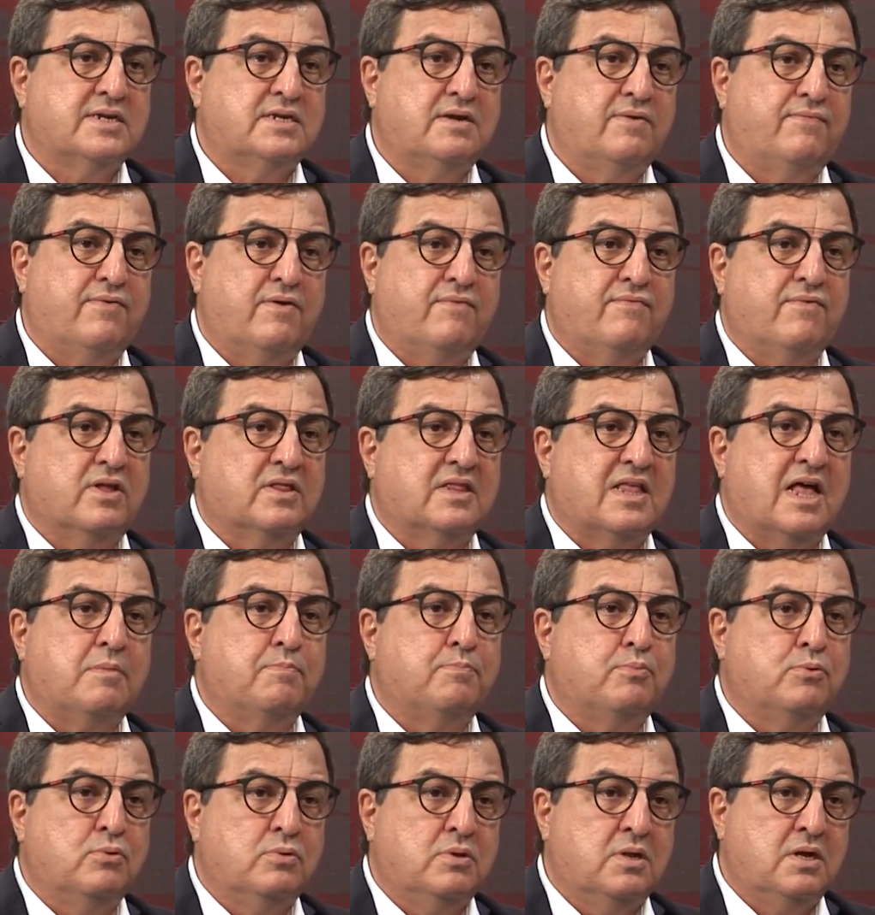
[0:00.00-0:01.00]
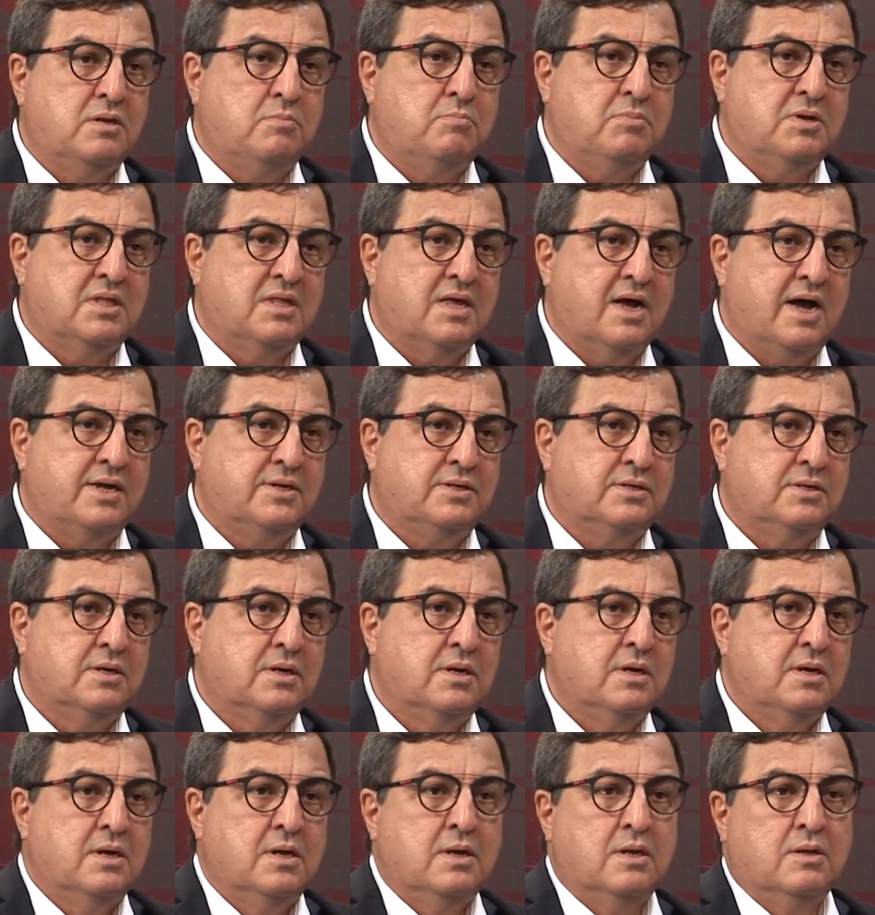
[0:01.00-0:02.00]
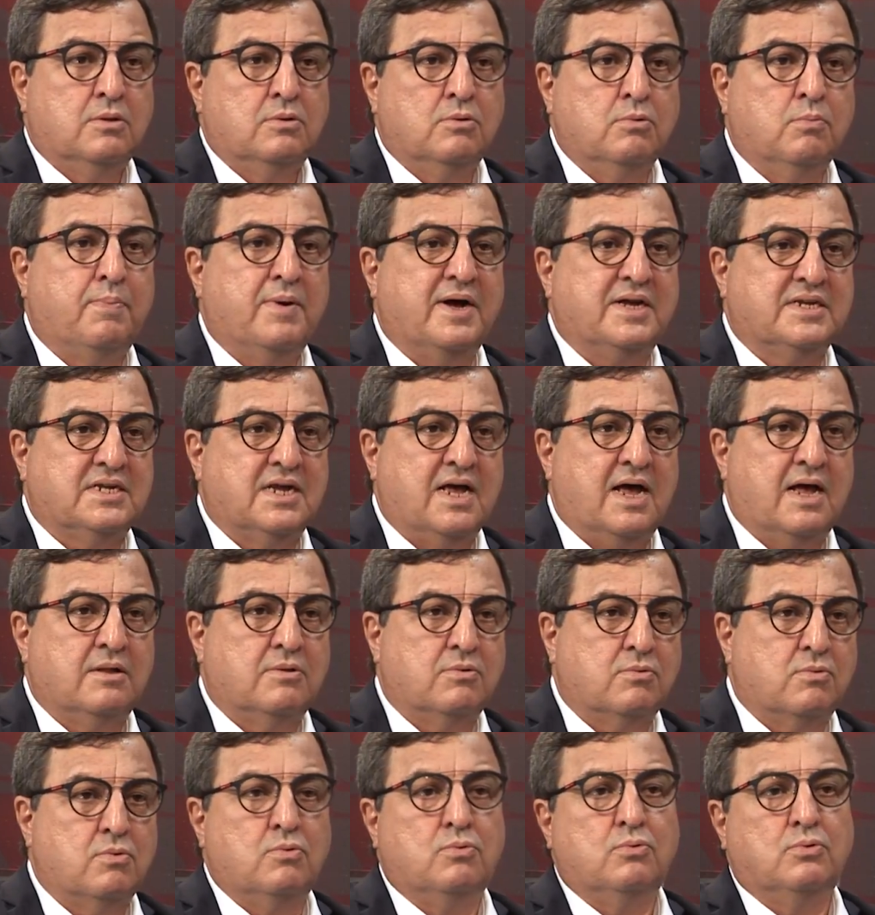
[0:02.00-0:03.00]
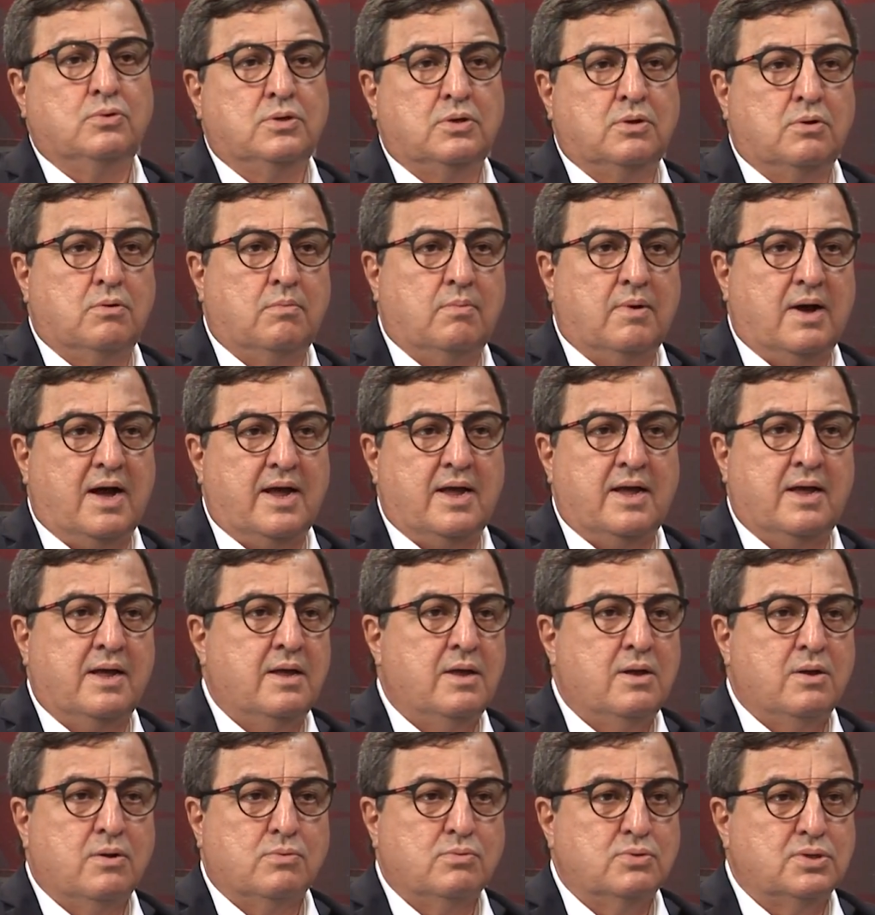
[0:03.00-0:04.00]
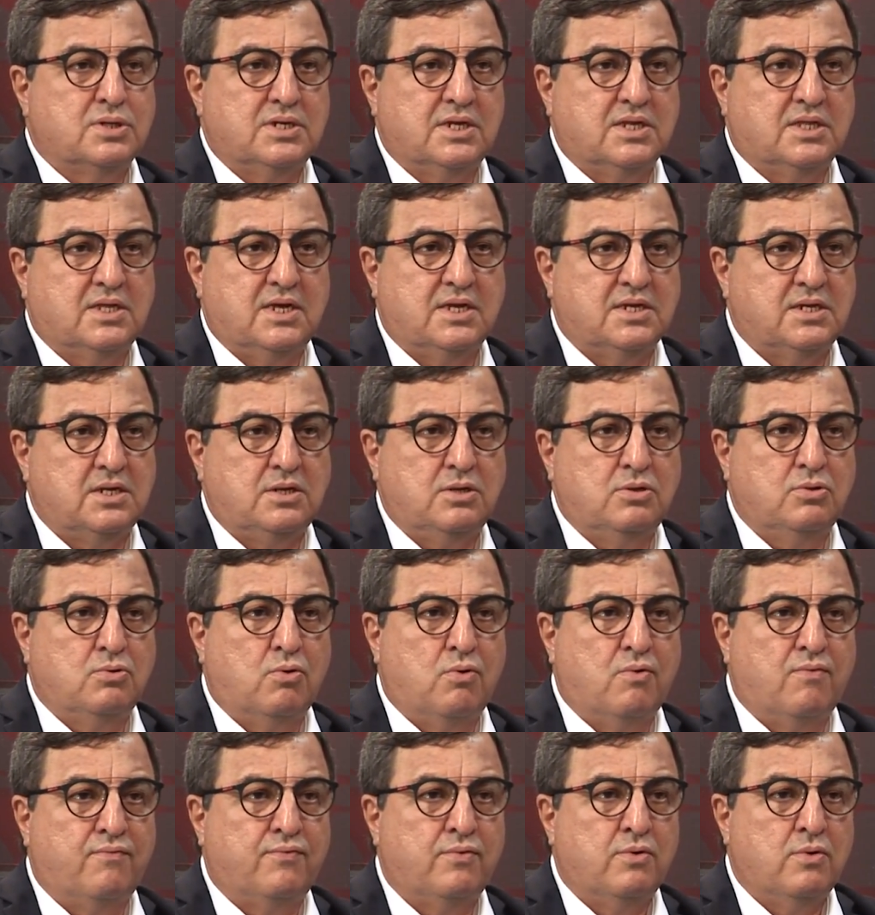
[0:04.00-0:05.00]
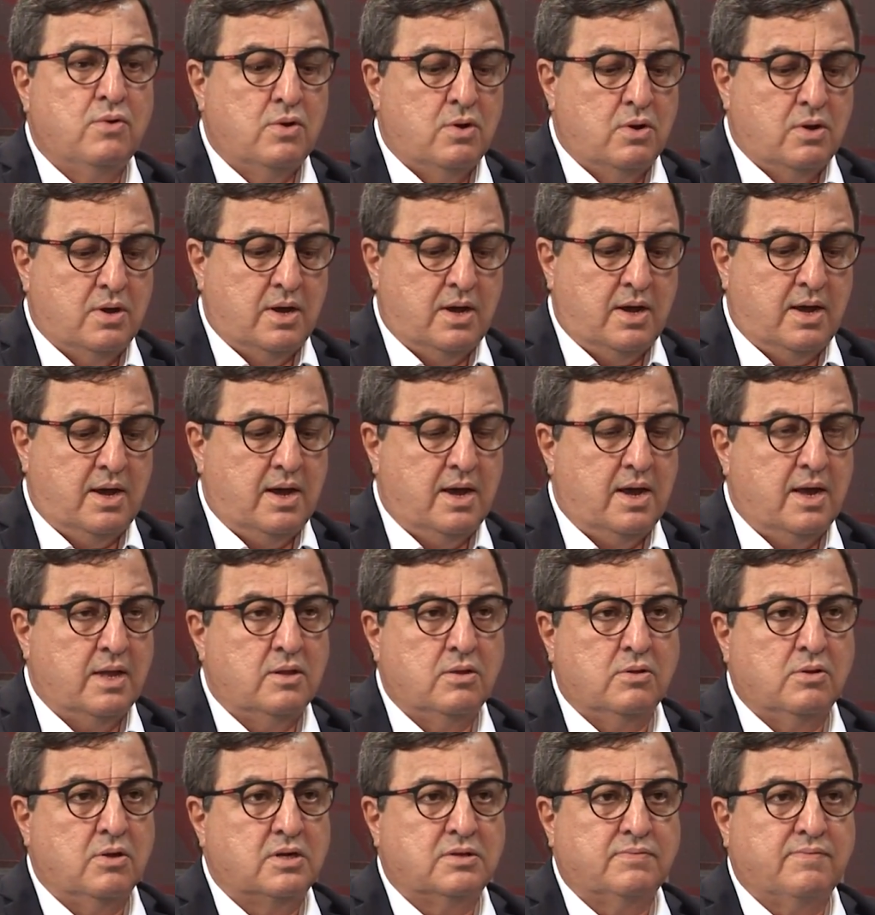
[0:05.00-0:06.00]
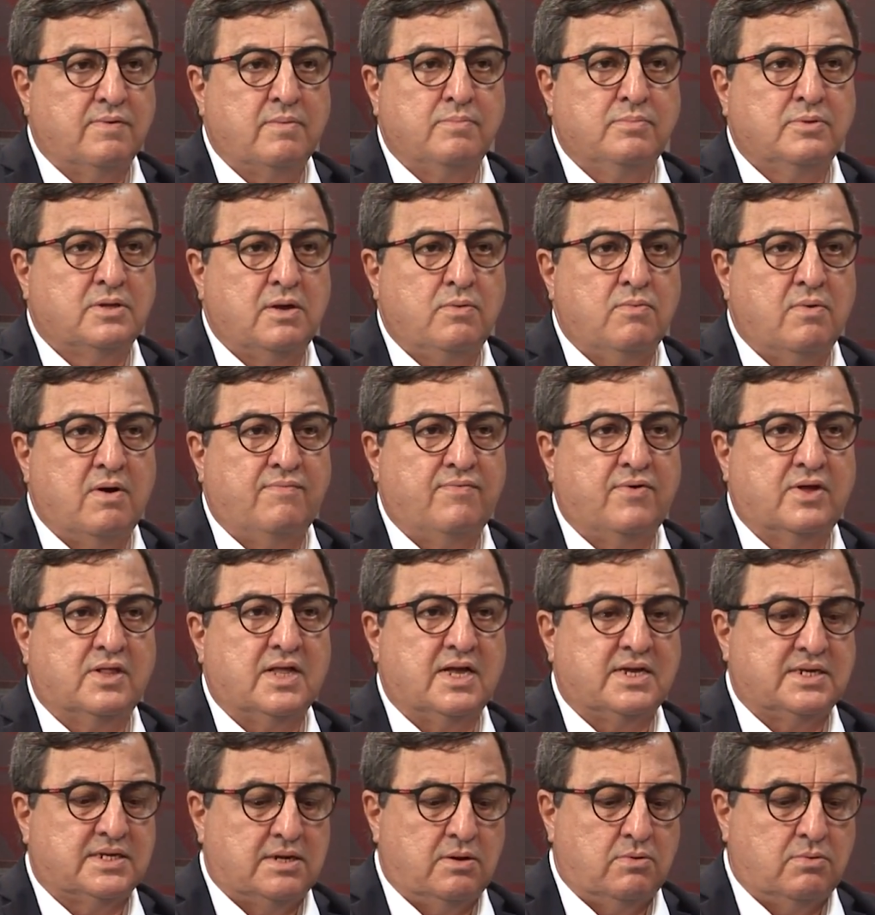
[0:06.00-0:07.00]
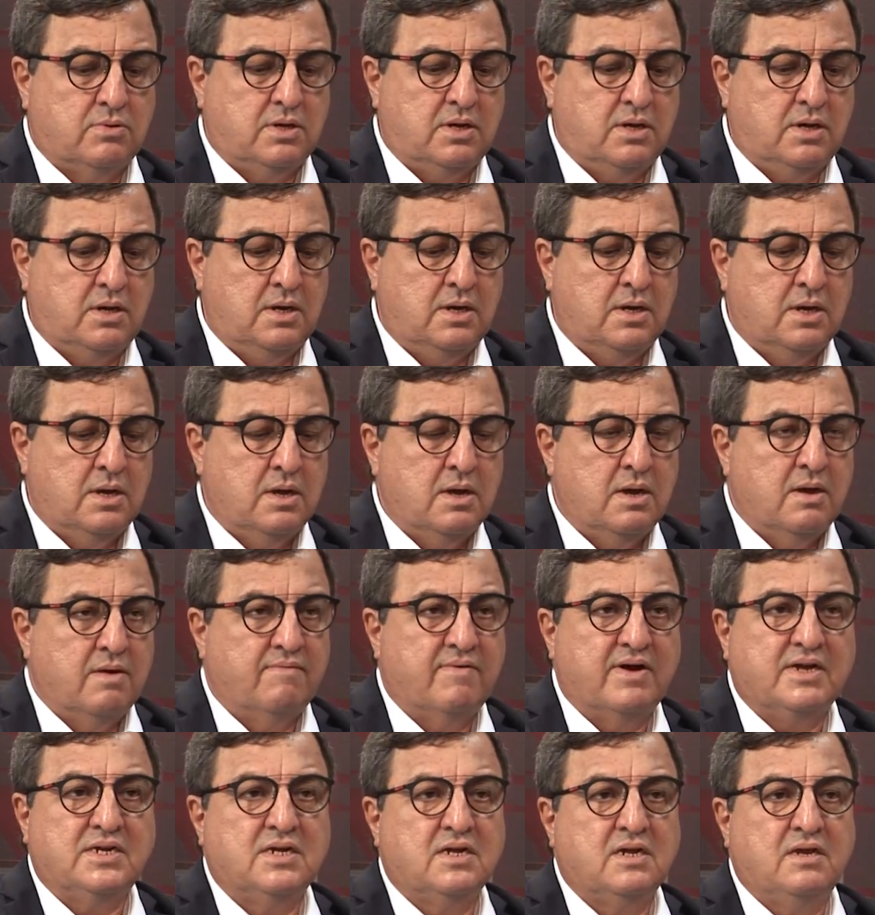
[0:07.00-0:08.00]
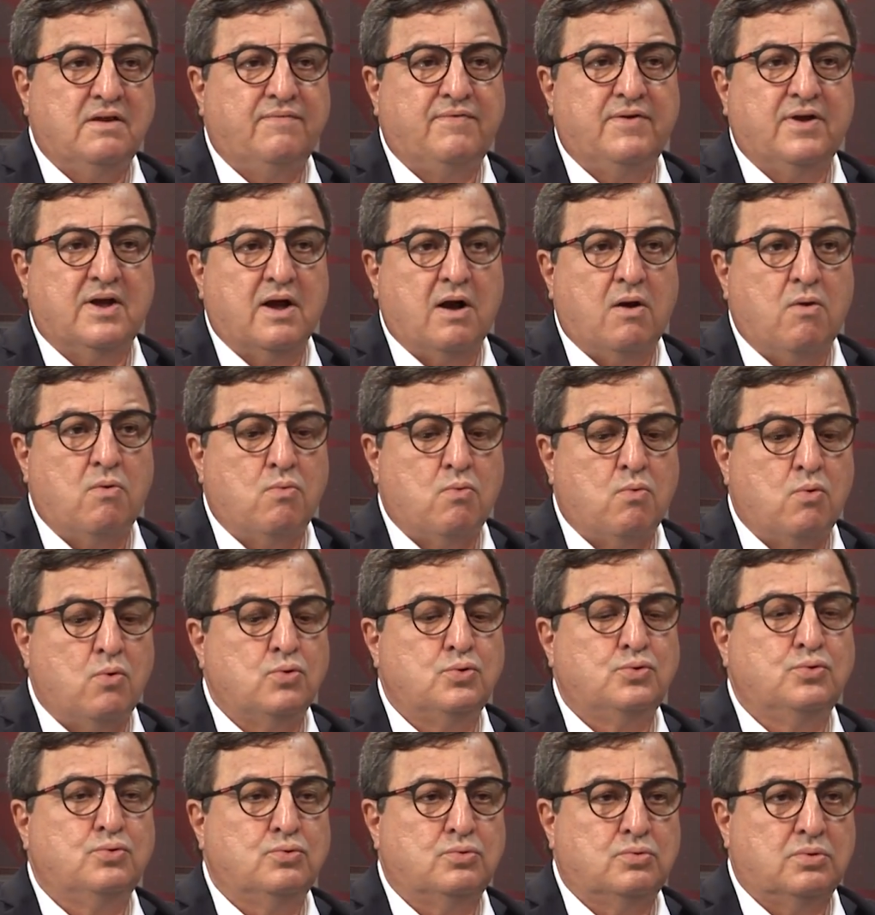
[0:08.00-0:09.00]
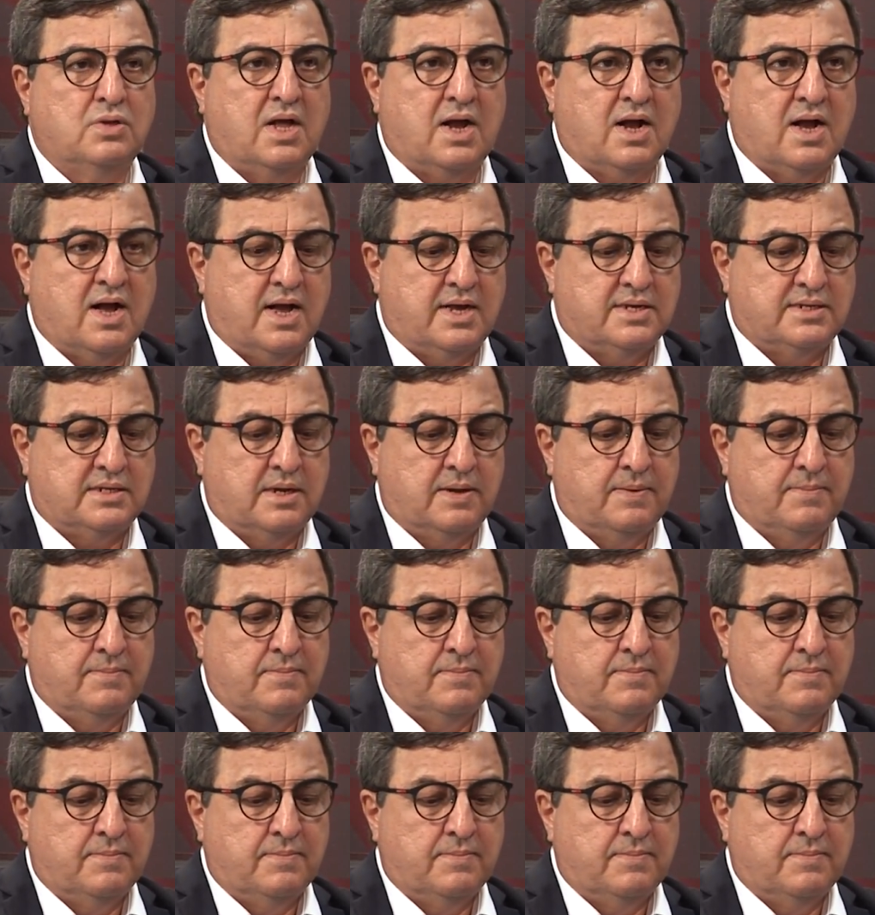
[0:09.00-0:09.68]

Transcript: Se foi votado por unanimidade no passado com Rodrigo Maia, com certeza, de novo, é, nós vamos ter uma votação que vai significar o conjunto da casa.